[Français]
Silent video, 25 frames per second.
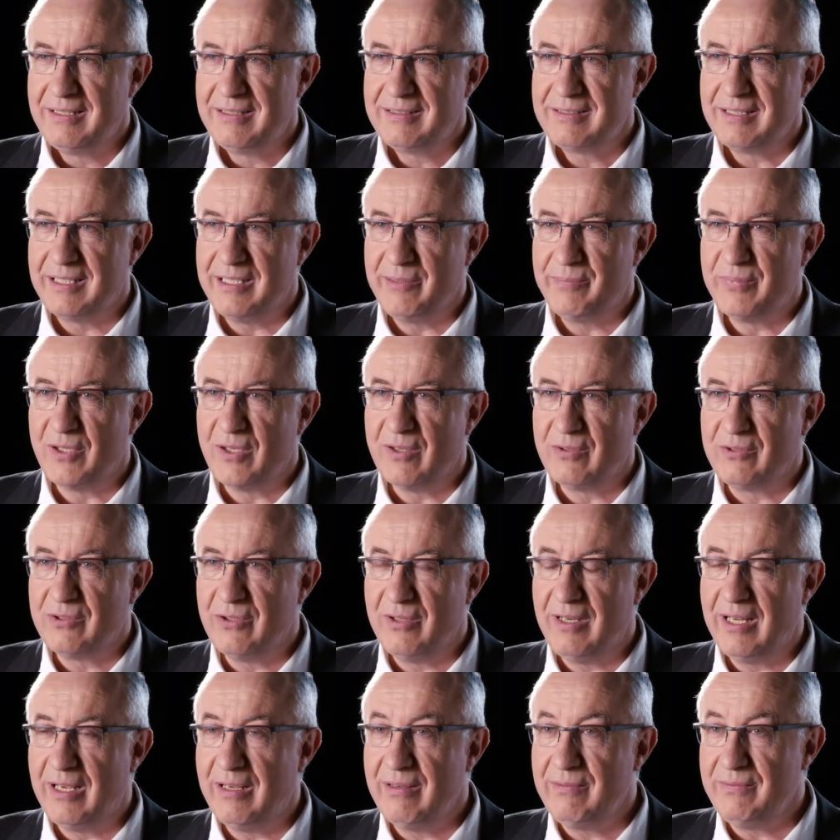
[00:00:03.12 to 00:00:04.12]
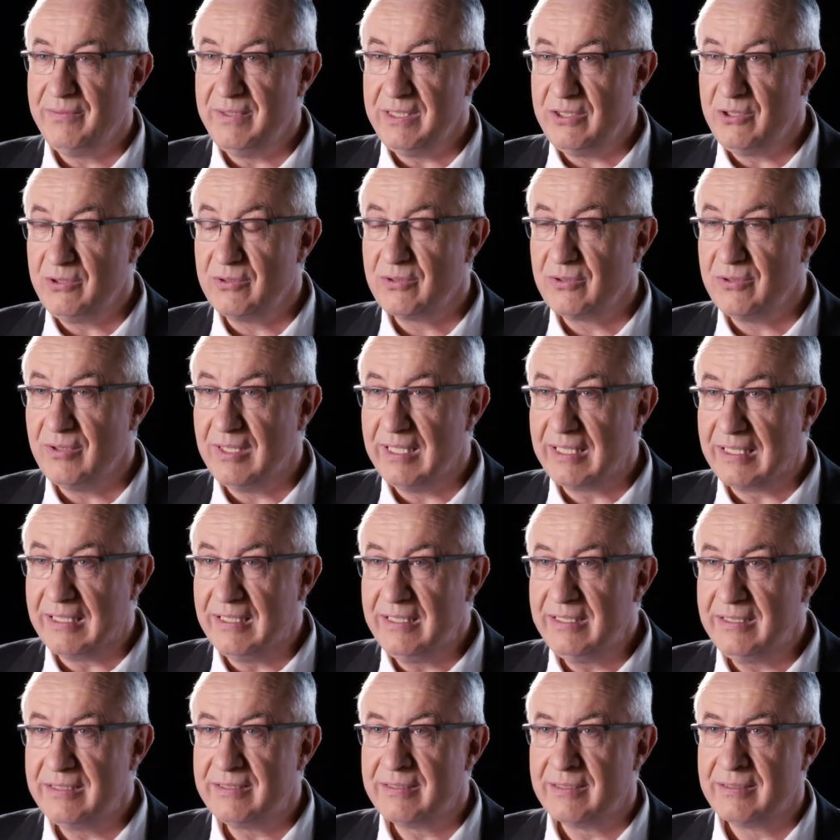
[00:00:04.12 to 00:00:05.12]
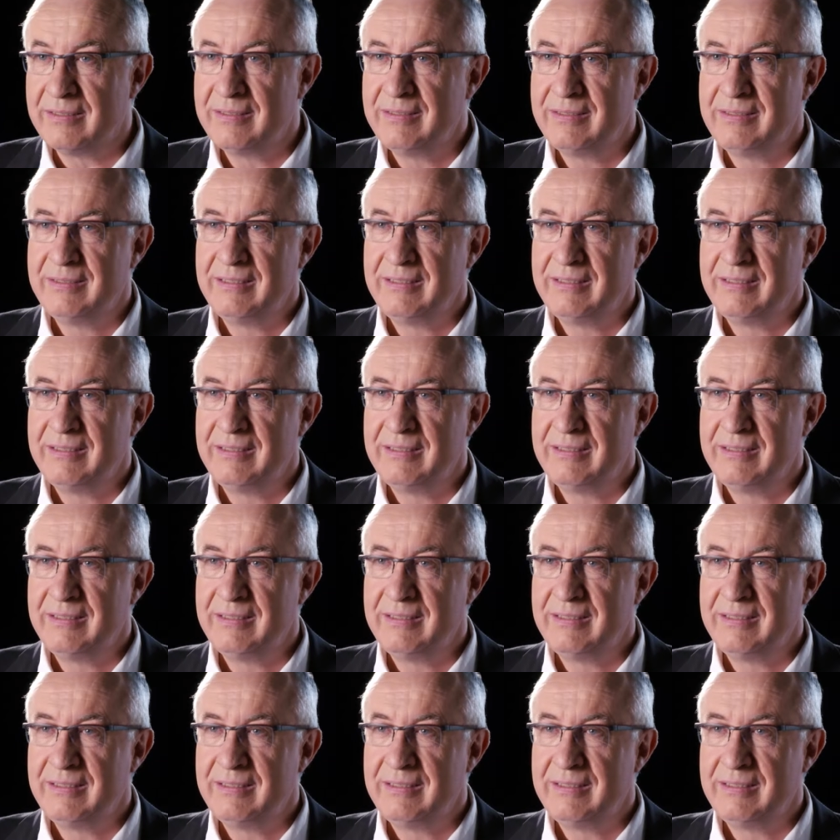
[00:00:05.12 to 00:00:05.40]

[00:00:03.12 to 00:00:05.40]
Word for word: Ça dépend de la vision de l'Église.